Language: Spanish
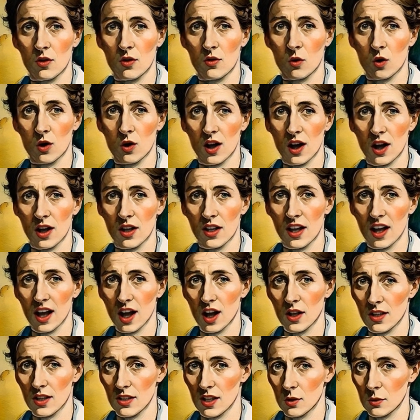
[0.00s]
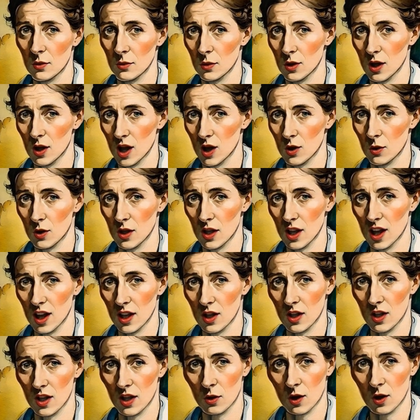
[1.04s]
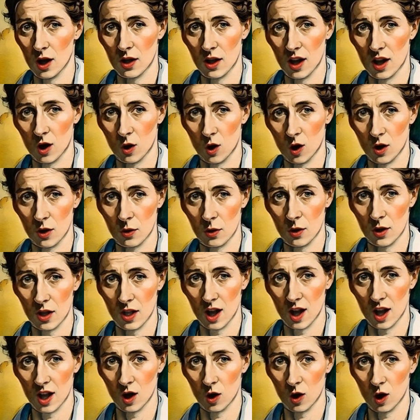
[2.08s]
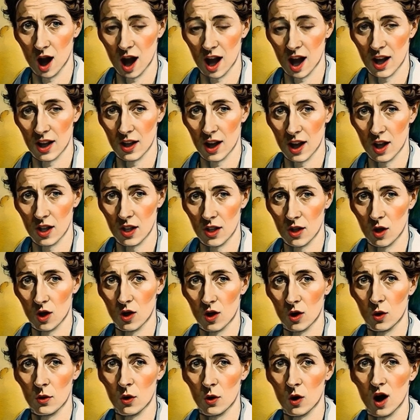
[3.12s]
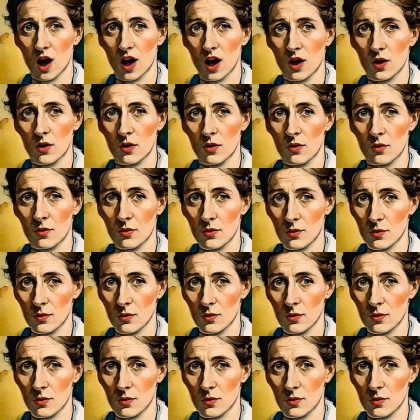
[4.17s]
Fue en la década de 1920 cuando mi escritura alcanzó su apogeo.